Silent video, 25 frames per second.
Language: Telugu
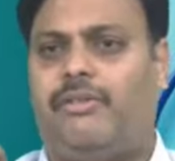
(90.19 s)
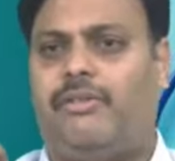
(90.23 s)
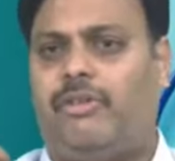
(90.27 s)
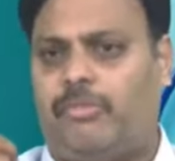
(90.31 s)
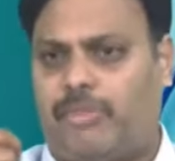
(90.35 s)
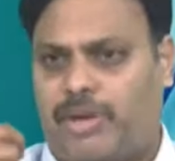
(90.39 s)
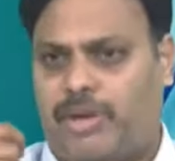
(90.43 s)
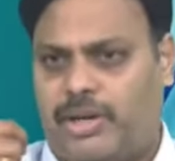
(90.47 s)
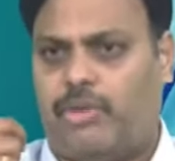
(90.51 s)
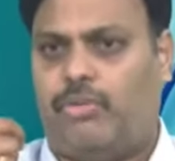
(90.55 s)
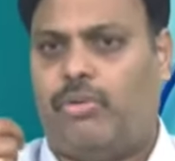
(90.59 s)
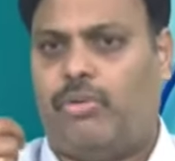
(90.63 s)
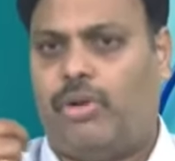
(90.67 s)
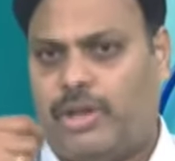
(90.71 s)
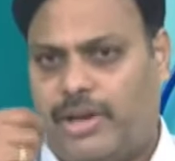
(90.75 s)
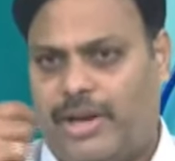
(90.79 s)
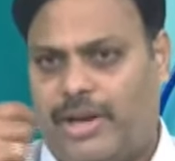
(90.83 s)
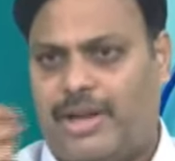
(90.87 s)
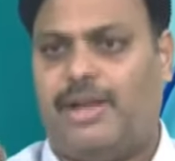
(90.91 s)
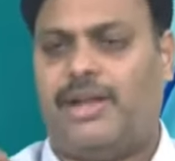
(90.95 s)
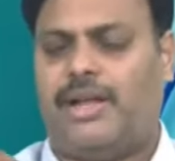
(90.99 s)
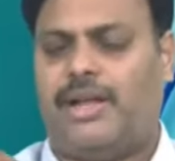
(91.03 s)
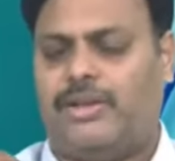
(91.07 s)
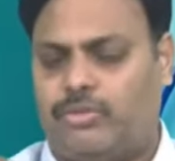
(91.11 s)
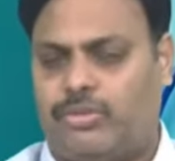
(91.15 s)
అర్థం అనమాట ఒక
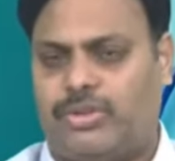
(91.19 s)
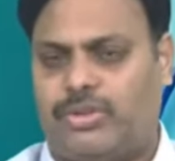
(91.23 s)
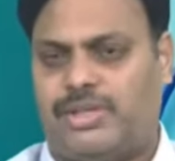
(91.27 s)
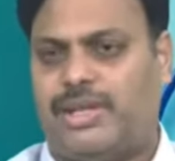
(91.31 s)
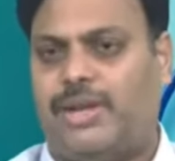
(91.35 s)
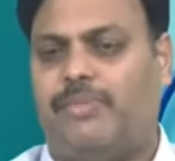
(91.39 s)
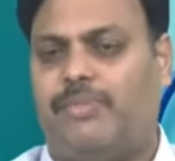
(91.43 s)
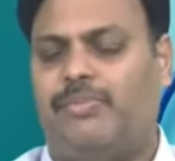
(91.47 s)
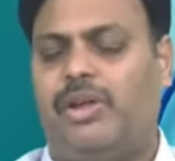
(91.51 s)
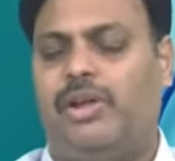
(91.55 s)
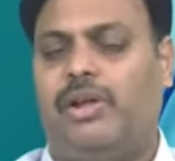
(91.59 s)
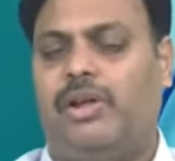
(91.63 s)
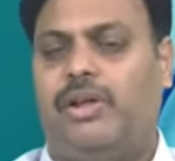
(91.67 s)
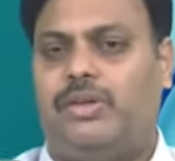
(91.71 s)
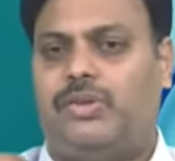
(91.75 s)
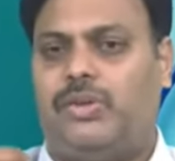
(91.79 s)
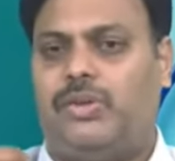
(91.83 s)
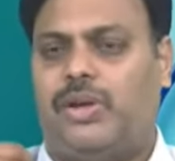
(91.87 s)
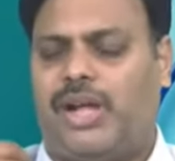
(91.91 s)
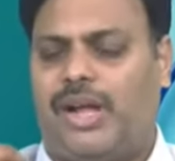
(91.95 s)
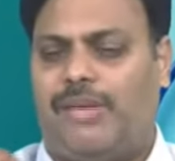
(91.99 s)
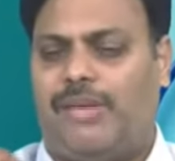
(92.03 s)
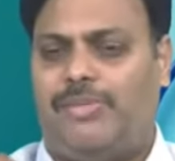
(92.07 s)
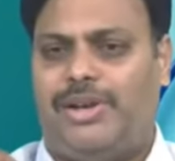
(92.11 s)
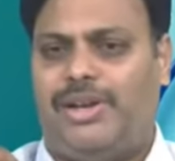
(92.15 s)
రకంగా చూస్తే
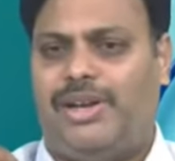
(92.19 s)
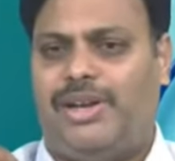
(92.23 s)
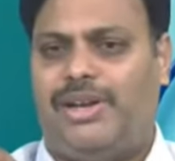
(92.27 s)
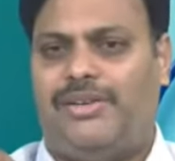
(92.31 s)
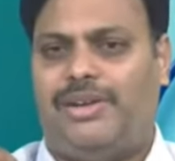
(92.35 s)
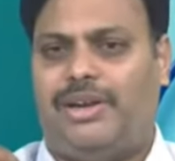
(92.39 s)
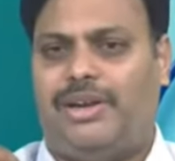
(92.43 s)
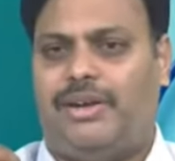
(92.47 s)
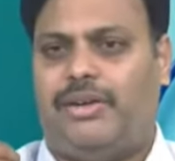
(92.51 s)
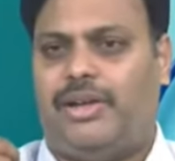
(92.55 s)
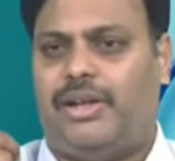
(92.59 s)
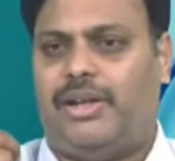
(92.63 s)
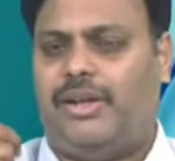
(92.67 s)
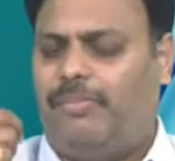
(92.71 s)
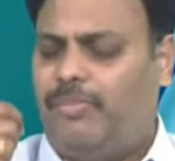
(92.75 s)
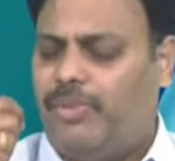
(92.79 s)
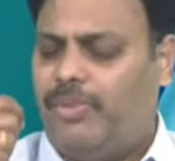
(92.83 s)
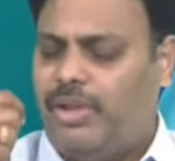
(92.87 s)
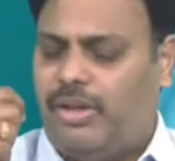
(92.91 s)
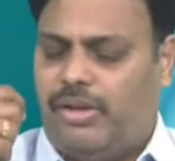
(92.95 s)
సో కాబట్టి ఏంటంటే